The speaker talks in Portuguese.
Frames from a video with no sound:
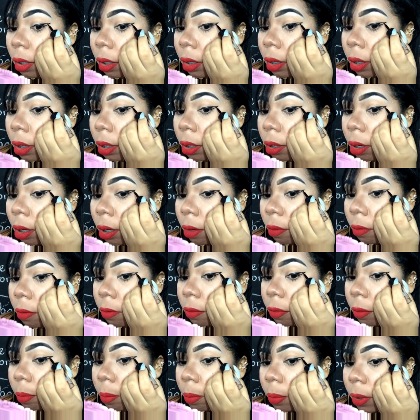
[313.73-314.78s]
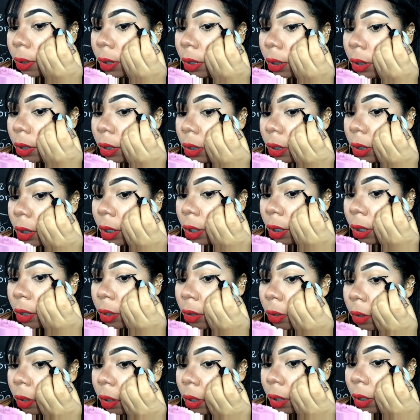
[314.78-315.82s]
E agora eu vou vir
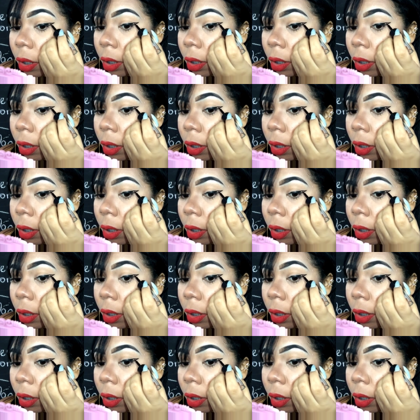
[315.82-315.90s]
preenchendo.